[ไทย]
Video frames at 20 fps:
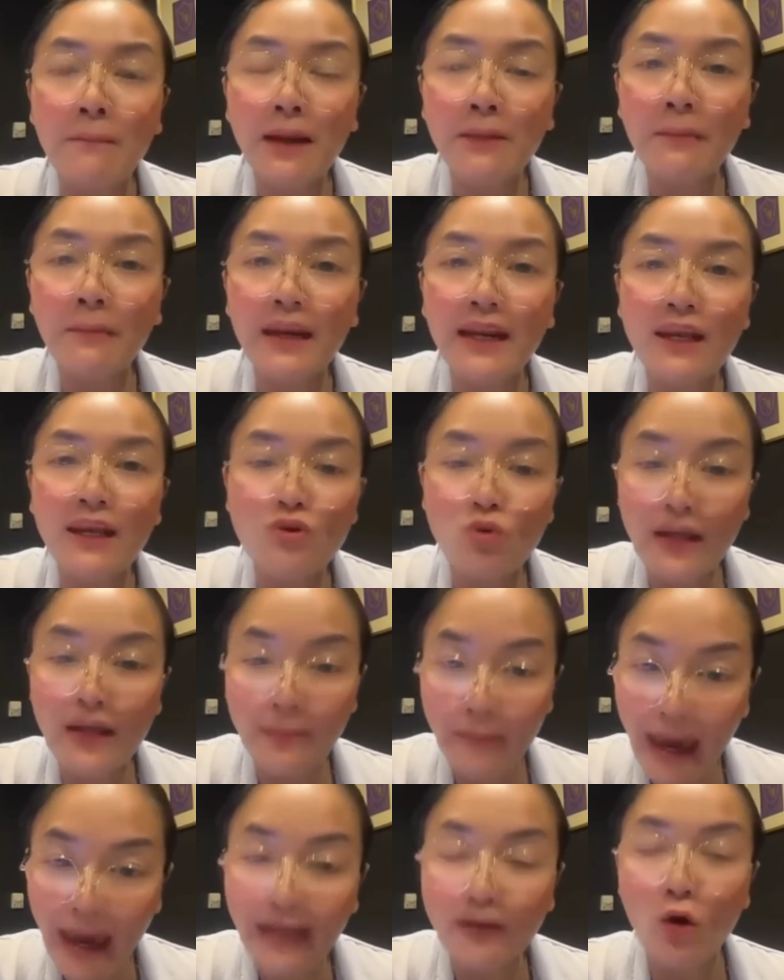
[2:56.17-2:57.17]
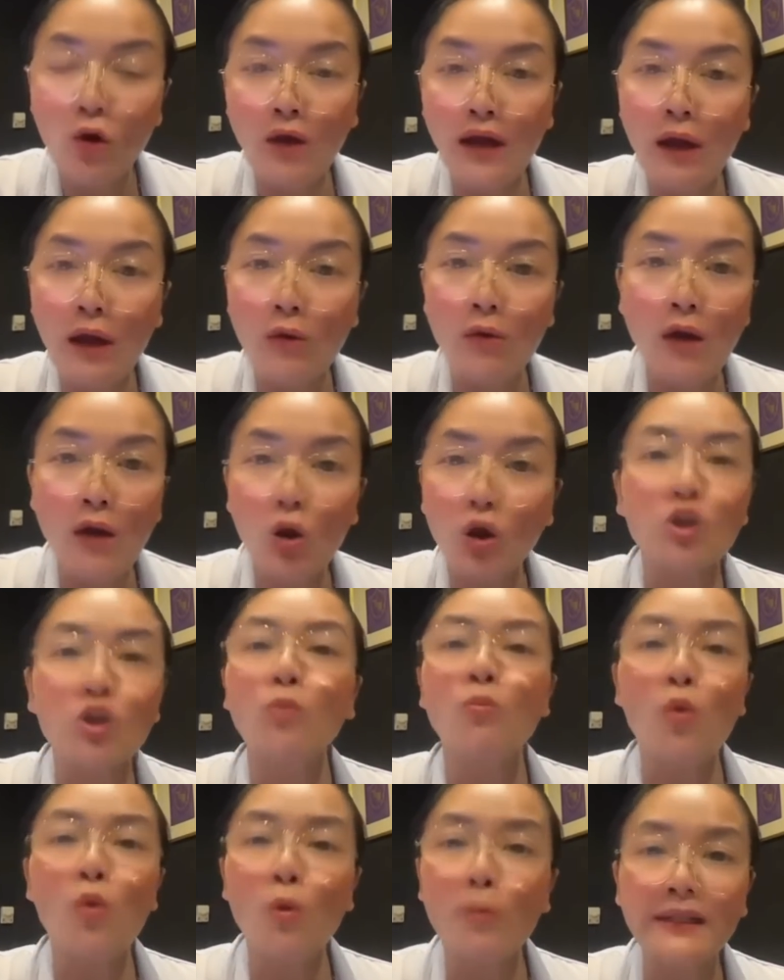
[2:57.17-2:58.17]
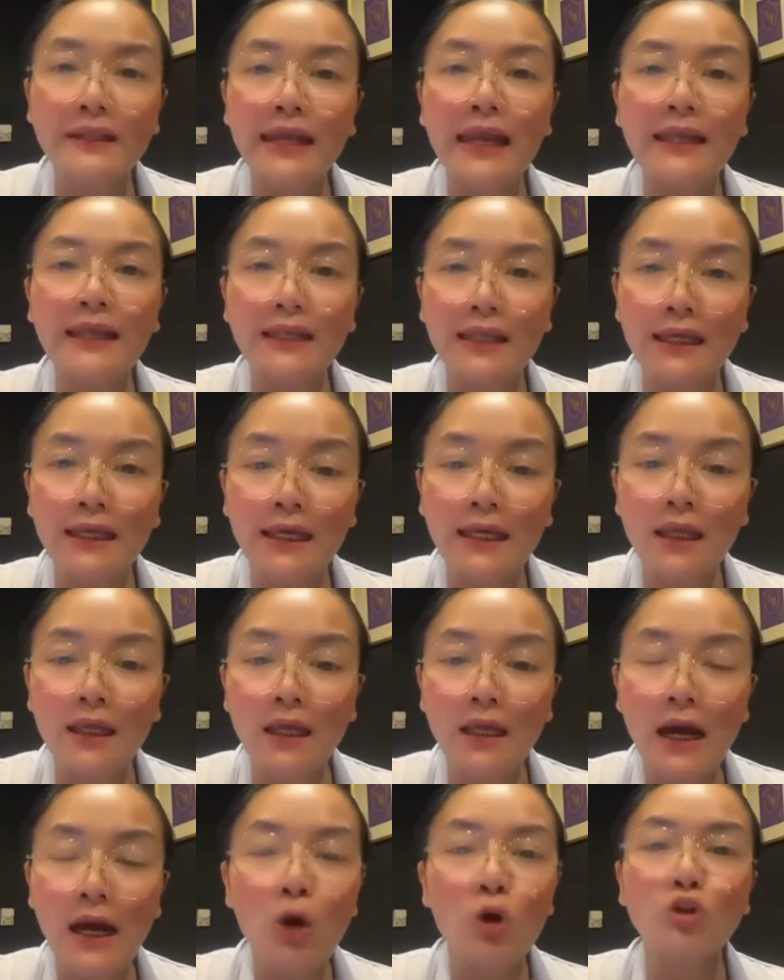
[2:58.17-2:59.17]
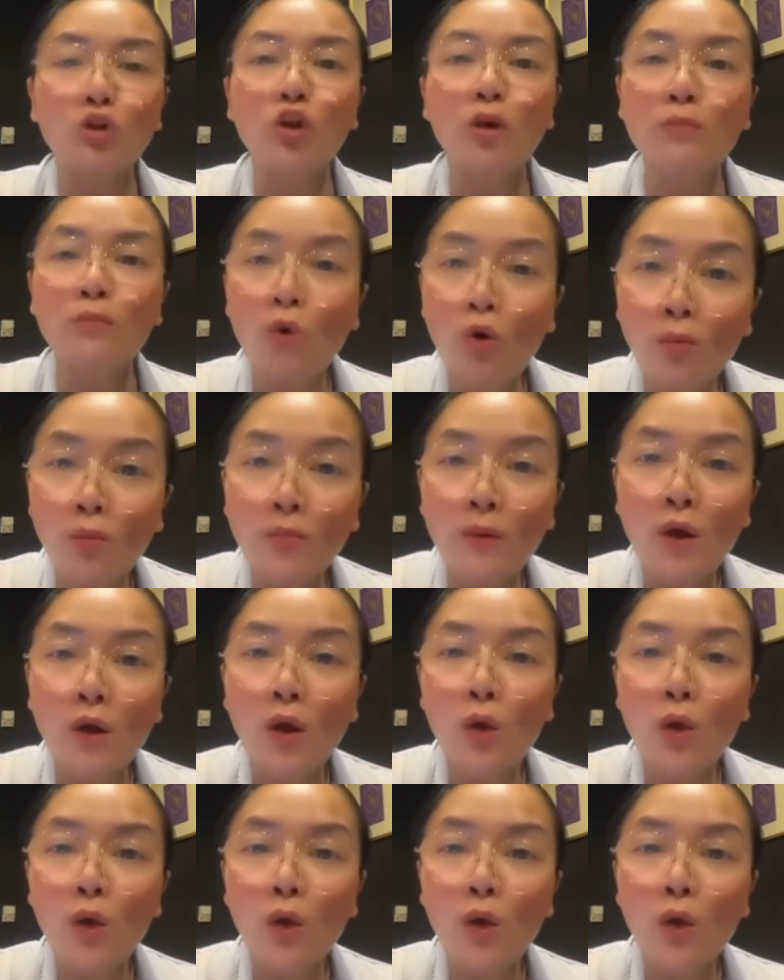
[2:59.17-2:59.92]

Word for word: มันไม่ได้อยู่ในแผนของเขาเขาก็ต้องมูฟประเทศหนีเขาก็ต้องมูฟ